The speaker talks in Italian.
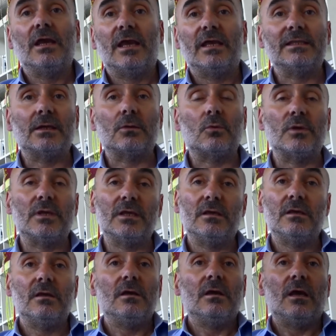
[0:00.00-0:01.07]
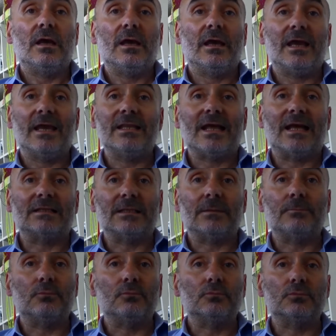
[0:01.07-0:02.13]
e da qui eh, è nata
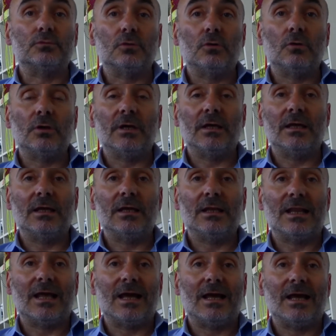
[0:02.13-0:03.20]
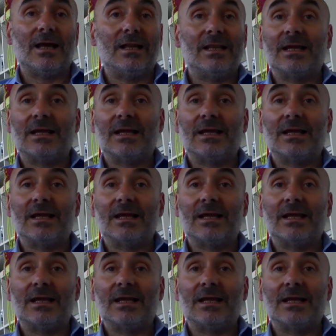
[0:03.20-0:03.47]
appunto eh, la,